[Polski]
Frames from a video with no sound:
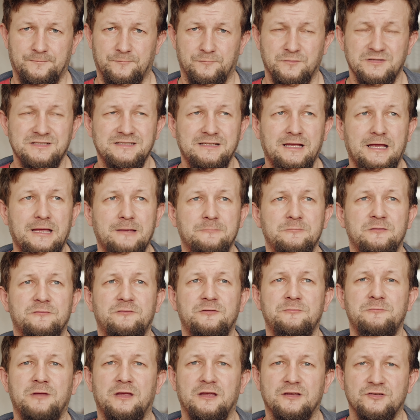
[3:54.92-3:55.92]
My stajemy
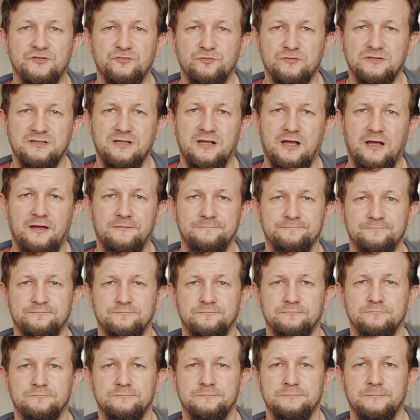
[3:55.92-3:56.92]
w imię Jezusa,
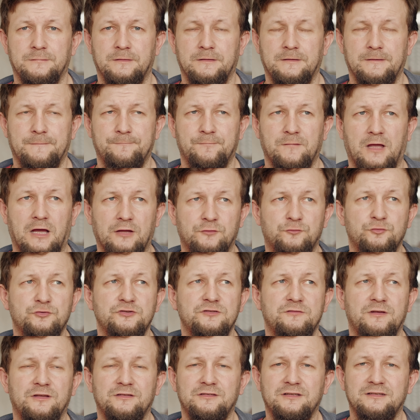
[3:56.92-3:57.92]
a
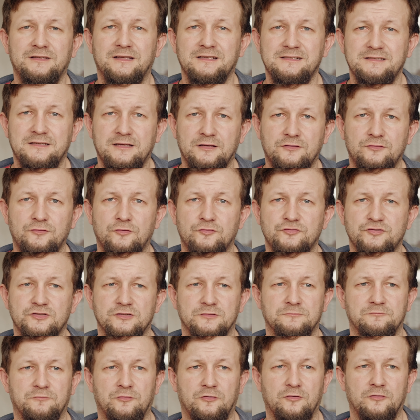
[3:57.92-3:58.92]
Duch Święty nas
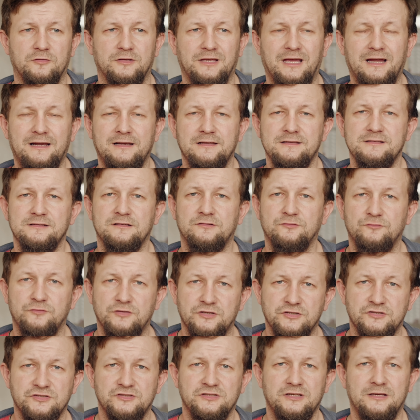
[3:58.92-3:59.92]
jednoczy, bo ja
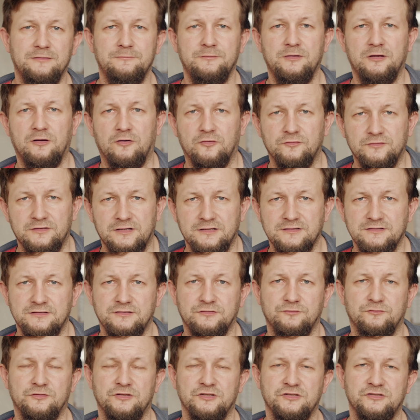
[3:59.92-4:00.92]
rezygnuję z siebie, On
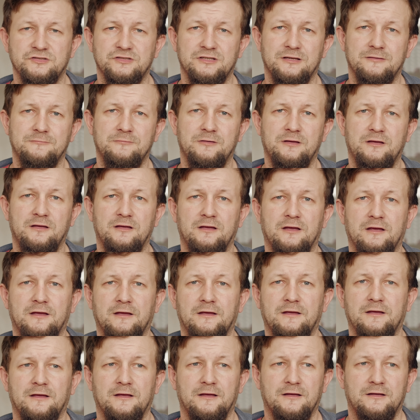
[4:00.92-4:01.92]
rezygnuje z siebie
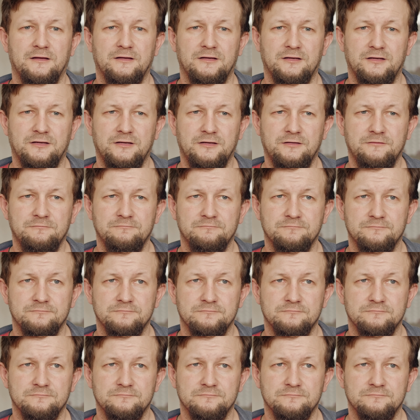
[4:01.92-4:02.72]
i,